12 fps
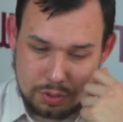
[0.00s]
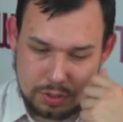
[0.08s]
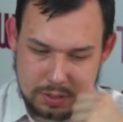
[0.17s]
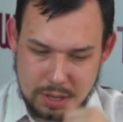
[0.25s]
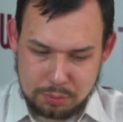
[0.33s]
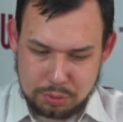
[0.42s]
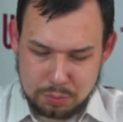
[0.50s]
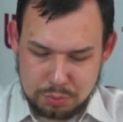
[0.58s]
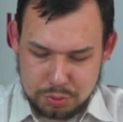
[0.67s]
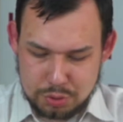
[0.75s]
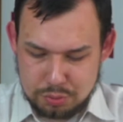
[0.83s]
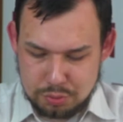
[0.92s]
Y,
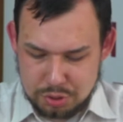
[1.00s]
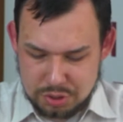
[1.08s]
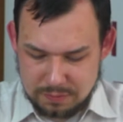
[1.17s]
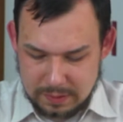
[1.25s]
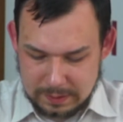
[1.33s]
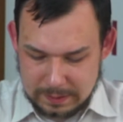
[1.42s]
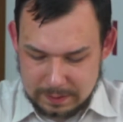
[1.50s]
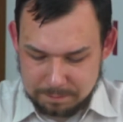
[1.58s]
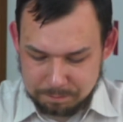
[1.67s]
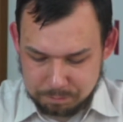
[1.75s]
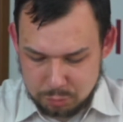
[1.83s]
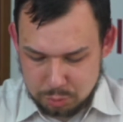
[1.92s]
autobusy używane.
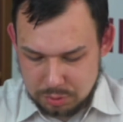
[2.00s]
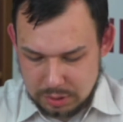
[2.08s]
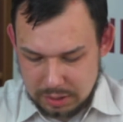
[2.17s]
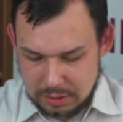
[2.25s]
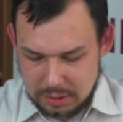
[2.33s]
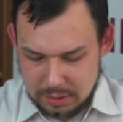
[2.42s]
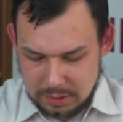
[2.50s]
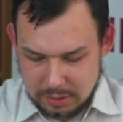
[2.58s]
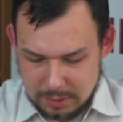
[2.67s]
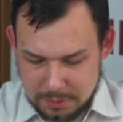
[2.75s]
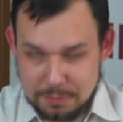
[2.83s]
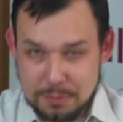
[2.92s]
Tutaj
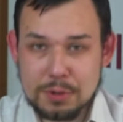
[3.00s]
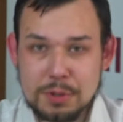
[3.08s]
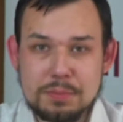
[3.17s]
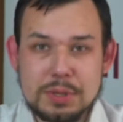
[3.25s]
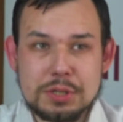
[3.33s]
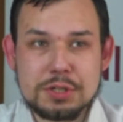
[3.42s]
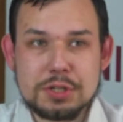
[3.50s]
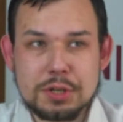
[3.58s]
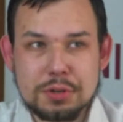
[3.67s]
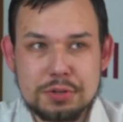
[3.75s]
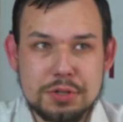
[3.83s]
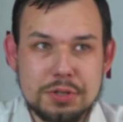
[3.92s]
w moim mieście
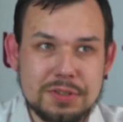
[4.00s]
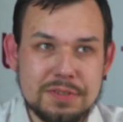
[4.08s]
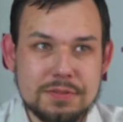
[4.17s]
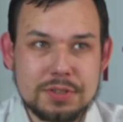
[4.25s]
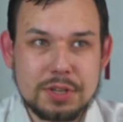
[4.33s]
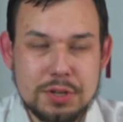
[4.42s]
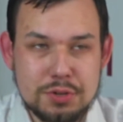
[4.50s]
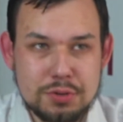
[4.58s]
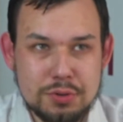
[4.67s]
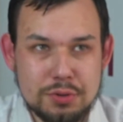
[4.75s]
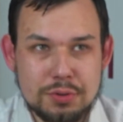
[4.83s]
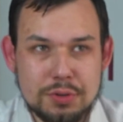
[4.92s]
rodzinnym w
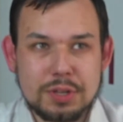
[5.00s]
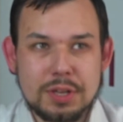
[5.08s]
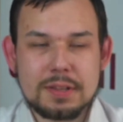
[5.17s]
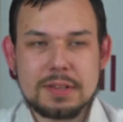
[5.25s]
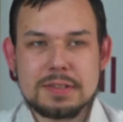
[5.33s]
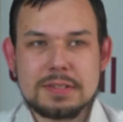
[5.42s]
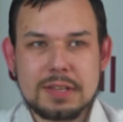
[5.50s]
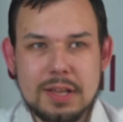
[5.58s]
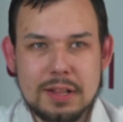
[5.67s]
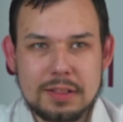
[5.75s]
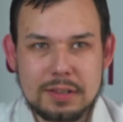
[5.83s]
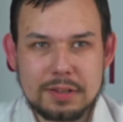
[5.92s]
Zgierzu jeden z
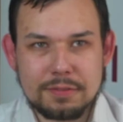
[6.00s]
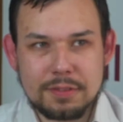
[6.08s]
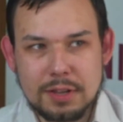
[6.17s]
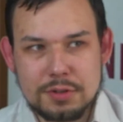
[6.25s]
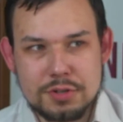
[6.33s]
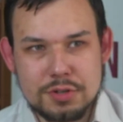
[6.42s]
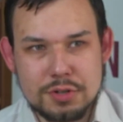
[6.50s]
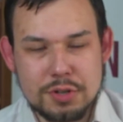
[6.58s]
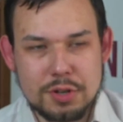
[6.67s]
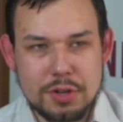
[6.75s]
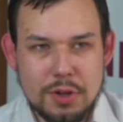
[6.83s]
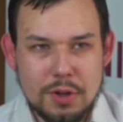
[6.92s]
radnych wręcz
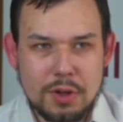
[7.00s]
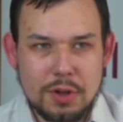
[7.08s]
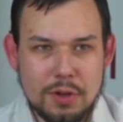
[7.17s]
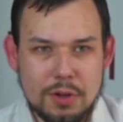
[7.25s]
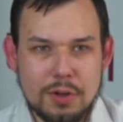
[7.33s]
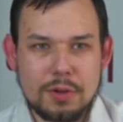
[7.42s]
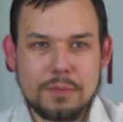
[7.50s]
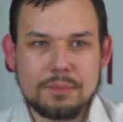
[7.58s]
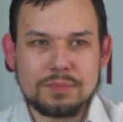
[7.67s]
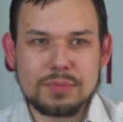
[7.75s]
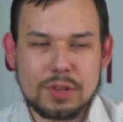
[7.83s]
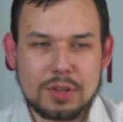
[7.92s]
y,
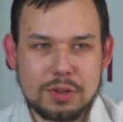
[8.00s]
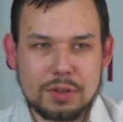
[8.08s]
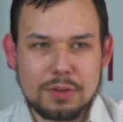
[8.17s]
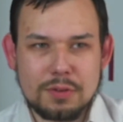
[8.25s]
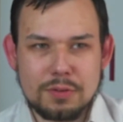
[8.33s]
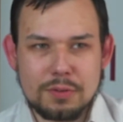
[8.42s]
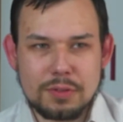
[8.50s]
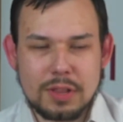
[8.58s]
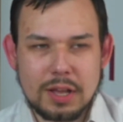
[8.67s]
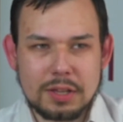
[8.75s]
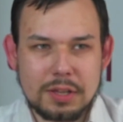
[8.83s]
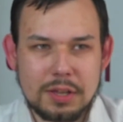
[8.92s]
y,
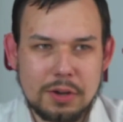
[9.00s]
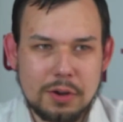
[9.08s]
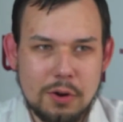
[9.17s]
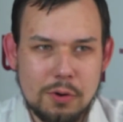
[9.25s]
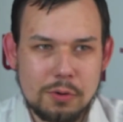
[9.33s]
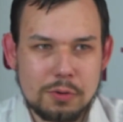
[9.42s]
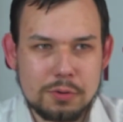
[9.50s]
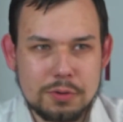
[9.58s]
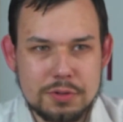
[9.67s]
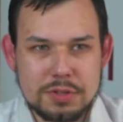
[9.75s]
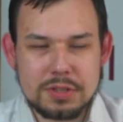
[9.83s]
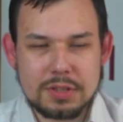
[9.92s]
taki
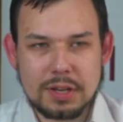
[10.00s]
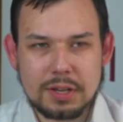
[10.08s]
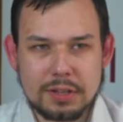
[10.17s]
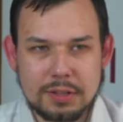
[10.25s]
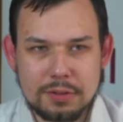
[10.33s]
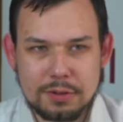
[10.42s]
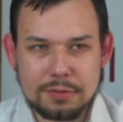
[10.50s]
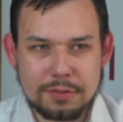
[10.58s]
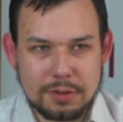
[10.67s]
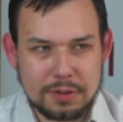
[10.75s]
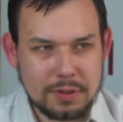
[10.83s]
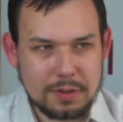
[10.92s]
konkurs
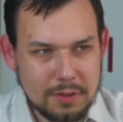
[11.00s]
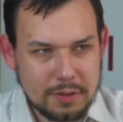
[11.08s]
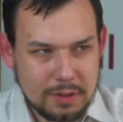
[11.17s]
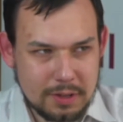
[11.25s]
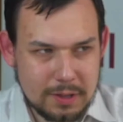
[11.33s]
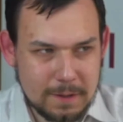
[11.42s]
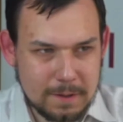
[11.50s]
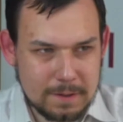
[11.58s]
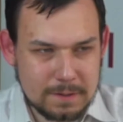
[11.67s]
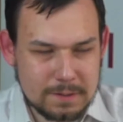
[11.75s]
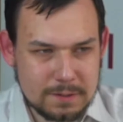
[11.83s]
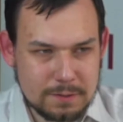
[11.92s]
internetowy
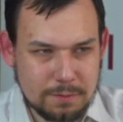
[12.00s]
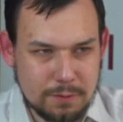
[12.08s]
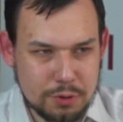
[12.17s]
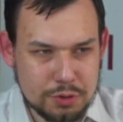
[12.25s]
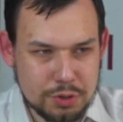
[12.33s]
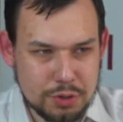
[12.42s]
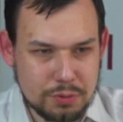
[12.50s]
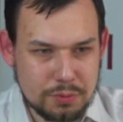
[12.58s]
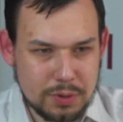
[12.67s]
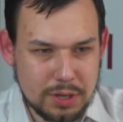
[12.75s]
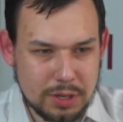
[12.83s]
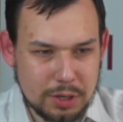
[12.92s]
E,
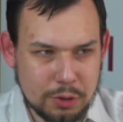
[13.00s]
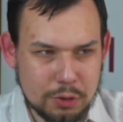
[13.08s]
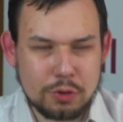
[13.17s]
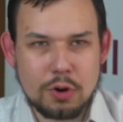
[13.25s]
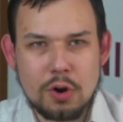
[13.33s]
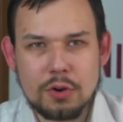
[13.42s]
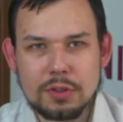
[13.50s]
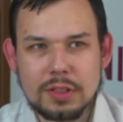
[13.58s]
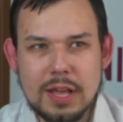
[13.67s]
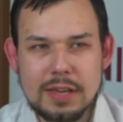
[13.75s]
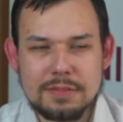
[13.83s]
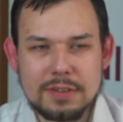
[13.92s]
stworzył, e, kto
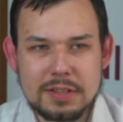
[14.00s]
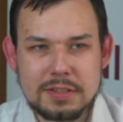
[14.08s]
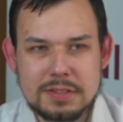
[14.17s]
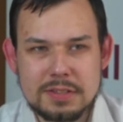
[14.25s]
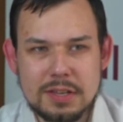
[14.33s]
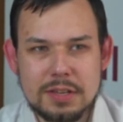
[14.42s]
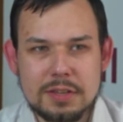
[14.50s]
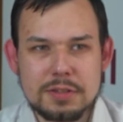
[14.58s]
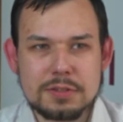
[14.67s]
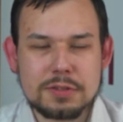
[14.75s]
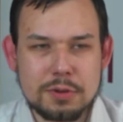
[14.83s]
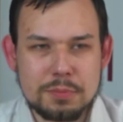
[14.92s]
najwięcej
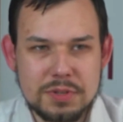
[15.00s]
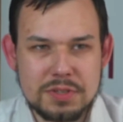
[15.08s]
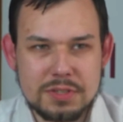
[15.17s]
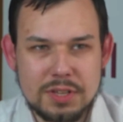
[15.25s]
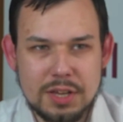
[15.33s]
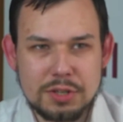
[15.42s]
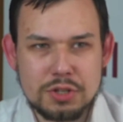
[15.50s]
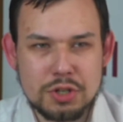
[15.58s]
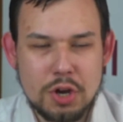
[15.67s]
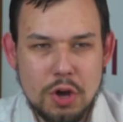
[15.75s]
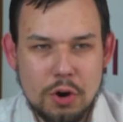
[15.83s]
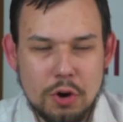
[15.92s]
zrobi
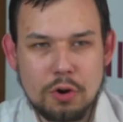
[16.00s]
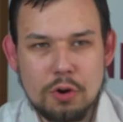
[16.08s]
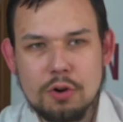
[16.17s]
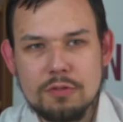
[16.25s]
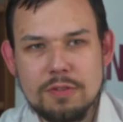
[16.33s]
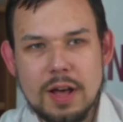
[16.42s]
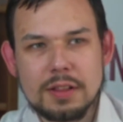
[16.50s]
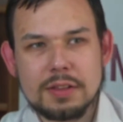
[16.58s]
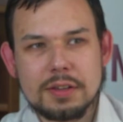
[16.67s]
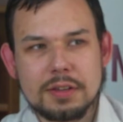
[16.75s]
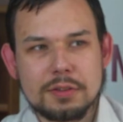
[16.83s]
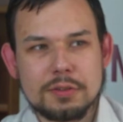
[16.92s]
zdjęć
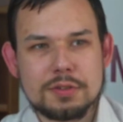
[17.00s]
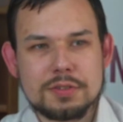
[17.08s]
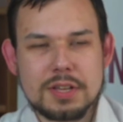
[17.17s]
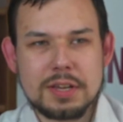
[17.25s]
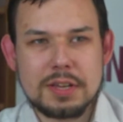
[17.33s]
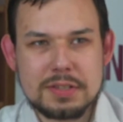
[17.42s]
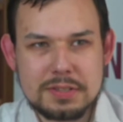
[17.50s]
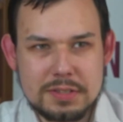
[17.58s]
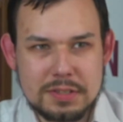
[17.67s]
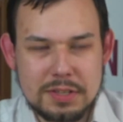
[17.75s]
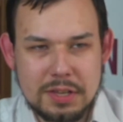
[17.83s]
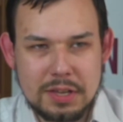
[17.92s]
holowanych do
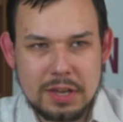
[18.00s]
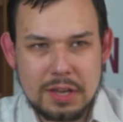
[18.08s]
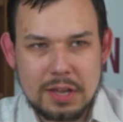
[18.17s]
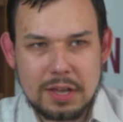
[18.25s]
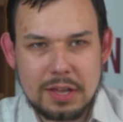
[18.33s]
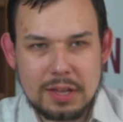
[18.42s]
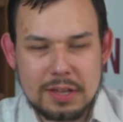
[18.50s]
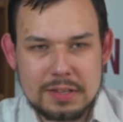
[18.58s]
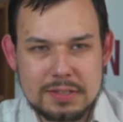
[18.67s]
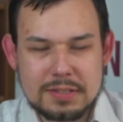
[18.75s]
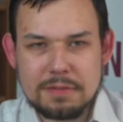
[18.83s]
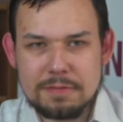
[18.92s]
zajezdni e,
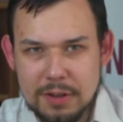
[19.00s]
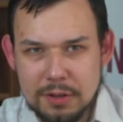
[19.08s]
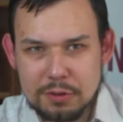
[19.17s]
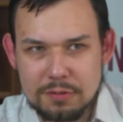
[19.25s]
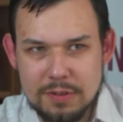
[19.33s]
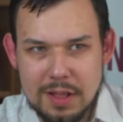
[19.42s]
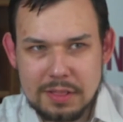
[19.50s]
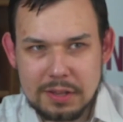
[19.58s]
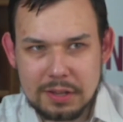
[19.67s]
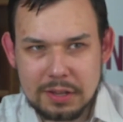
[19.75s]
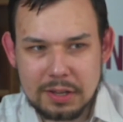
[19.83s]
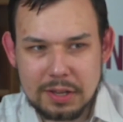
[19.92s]

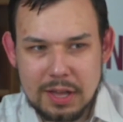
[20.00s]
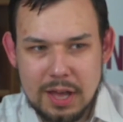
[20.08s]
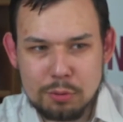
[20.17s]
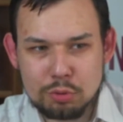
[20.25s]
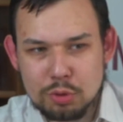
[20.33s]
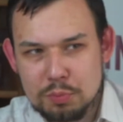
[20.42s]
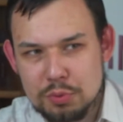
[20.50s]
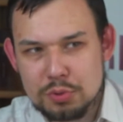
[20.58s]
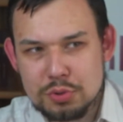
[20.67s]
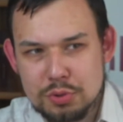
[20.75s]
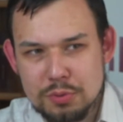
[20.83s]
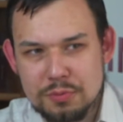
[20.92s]
zdefektowanych
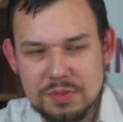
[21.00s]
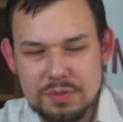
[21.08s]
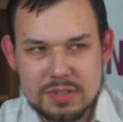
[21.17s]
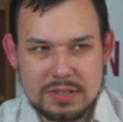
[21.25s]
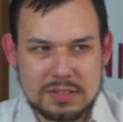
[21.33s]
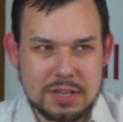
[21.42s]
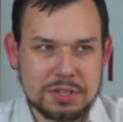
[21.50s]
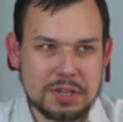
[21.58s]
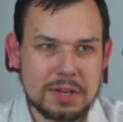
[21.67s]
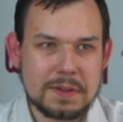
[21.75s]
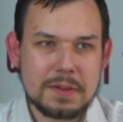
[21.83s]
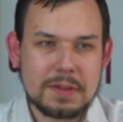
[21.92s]
autobusów i w
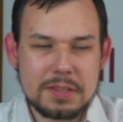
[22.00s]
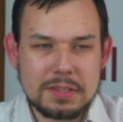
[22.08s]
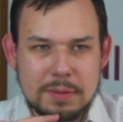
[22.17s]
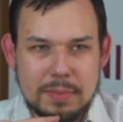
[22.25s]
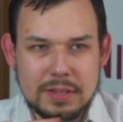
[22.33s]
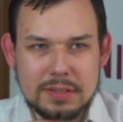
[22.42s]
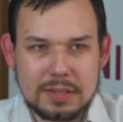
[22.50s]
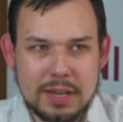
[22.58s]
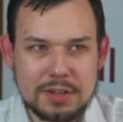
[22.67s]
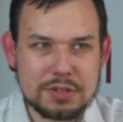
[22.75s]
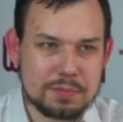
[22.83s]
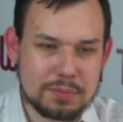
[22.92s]
zasadzie nie ma
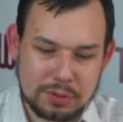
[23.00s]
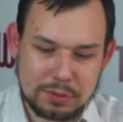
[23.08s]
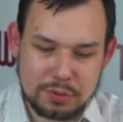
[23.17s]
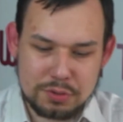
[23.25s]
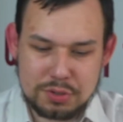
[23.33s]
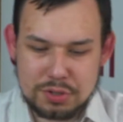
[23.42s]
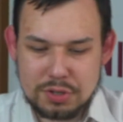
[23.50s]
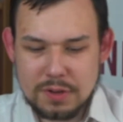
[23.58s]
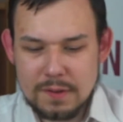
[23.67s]
dnia, żeby ktoś